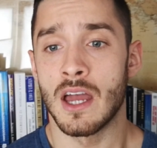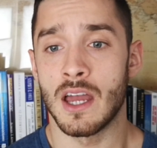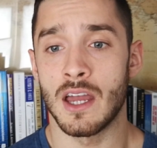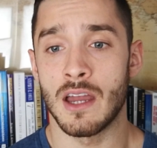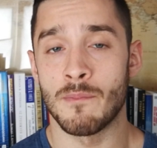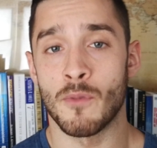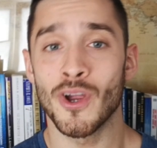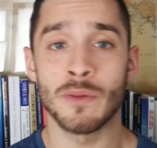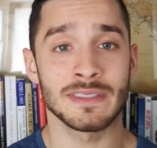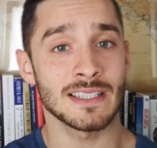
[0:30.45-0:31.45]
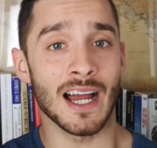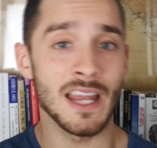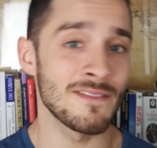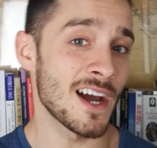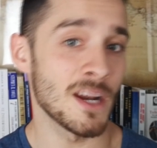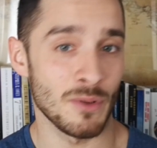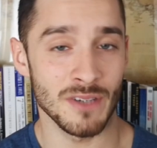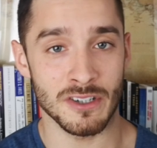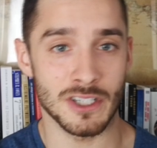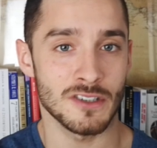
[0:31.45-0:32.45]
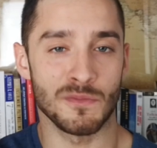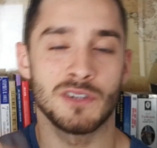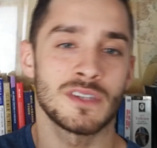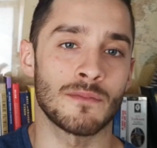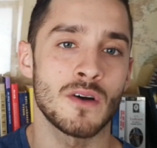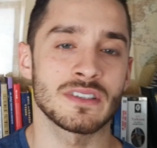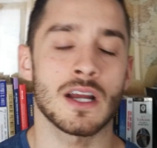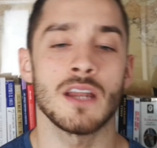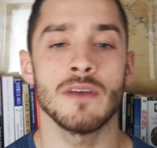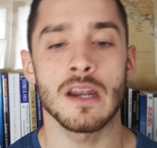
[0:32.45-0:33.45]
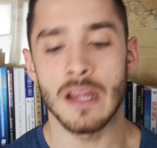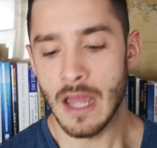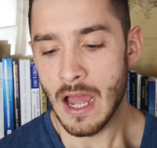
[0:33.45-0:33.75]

e, moją skalę wiary, ponieważ też zrobiliśmy tam małą skalę wiary.